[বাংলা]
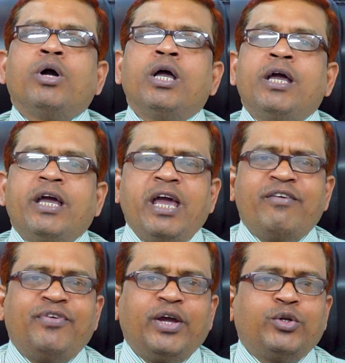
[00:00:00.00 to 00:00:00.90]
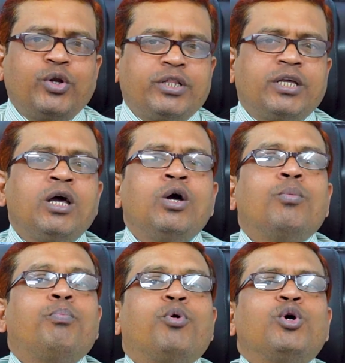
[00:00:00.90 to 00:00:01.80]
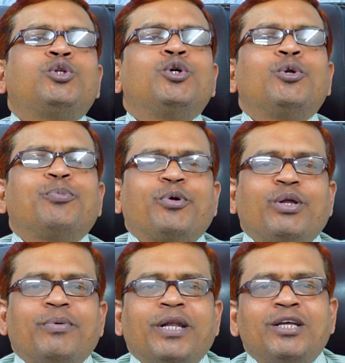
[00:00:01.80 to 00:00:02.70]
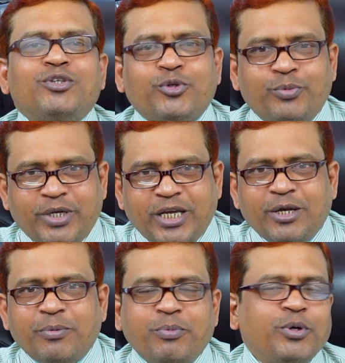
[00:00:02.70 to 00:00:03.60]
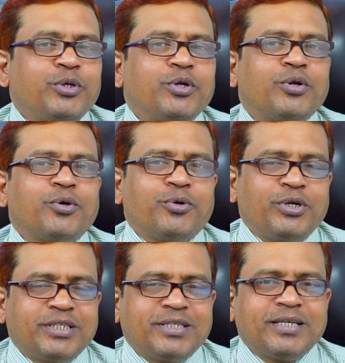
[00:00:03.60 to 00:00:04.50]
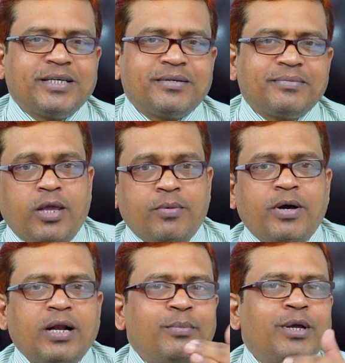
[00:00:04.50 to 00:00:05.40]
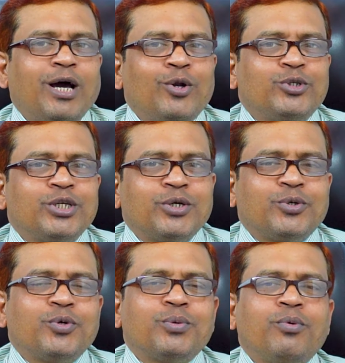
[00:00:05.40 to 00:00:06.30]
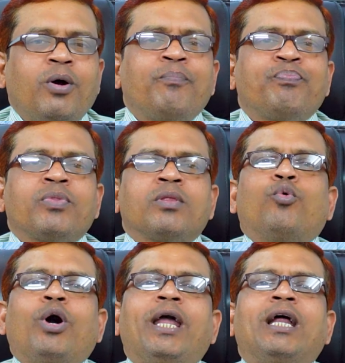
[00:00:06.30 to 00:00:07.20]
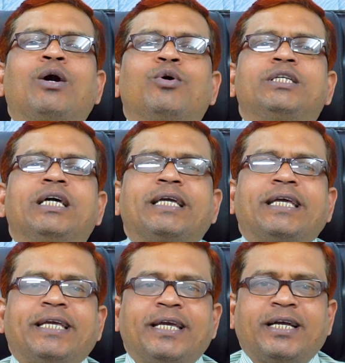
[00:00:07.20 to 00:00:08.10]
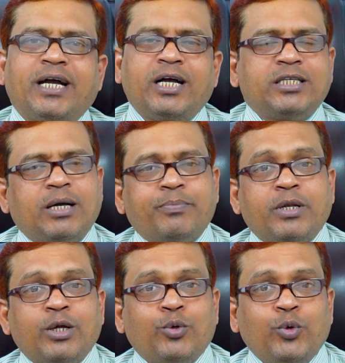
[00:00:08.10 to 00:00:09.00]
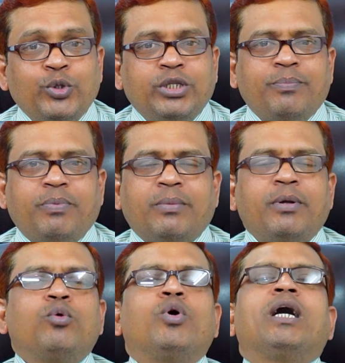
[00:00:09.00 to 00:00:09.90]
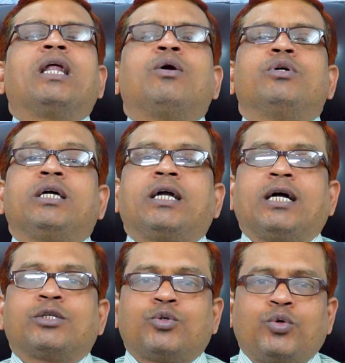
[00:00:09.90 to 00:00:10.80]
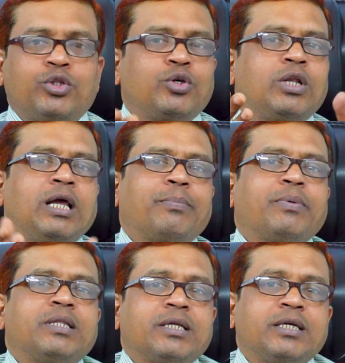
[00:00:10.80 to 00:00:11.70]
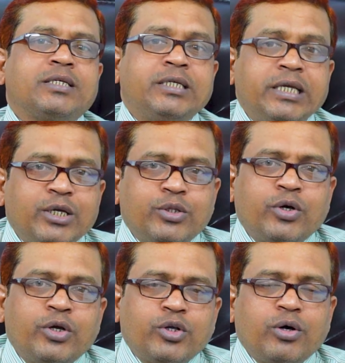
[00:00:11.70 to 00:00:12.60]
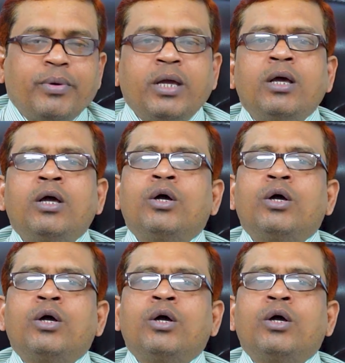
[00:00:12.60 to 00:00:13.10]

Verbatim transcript: এবং এই ফ্যাক্টরিতে প্রচুর পরিমাণে শ্রমিকের প্রয়োজন রয়েছে এবার আমি আলোচনা করব ওয়ার হাউজে কি কি কাজ আপনারা করতে পারবেন ওয়ার হাউজে কাজ করতে হলে আপনাদেরকে শিক্ষিত হইতে হবে